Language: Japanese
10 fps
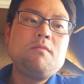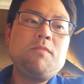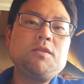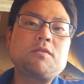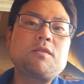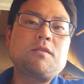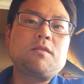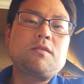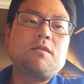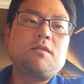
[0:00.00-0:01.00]
まず
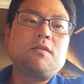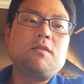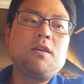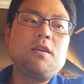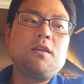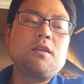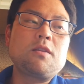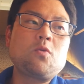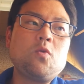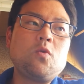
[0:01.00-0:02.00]

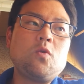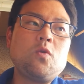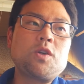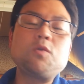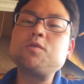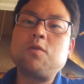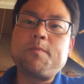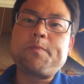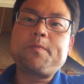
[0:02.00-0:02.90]
一つの